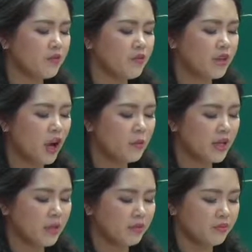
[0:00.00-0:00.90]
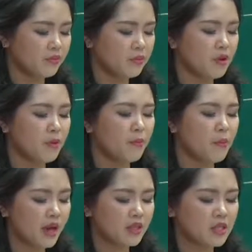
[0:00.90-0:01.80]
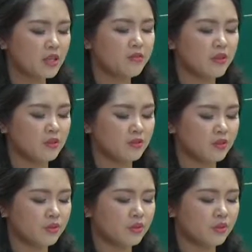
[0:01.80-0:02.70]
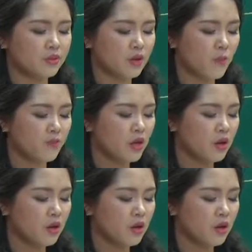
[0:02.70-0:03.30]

phenomenon magnetic fields đúng không